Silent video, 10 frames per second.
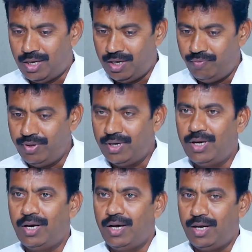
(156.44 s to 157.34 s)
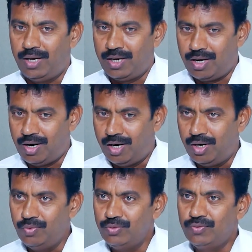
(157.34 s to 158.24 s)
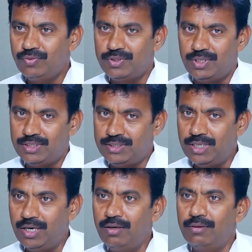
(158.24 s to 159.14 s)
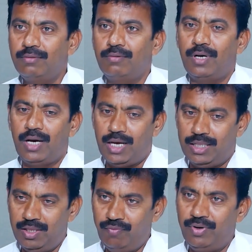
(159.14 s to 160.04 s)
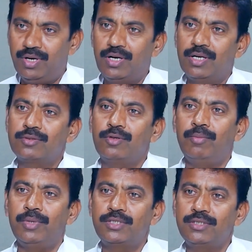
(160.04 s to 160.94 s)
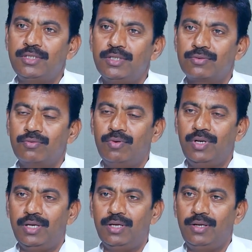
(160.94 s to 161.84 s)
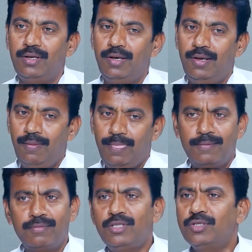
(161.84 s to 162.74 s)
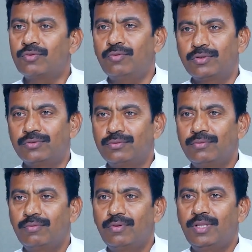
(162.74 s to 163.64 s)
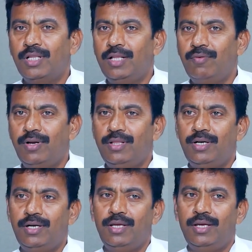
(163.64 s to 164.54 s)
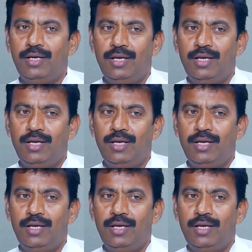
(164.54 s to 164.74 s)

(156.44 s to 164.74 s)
అలవేరా ఆ కాడ నుంచి వచ్చిన జెల్ను అదే వీట్ గ్రాస్లో మిక్స్ చేసుకొని తీసుకోవచ్చు దాని ద్వారా ఏంటంటే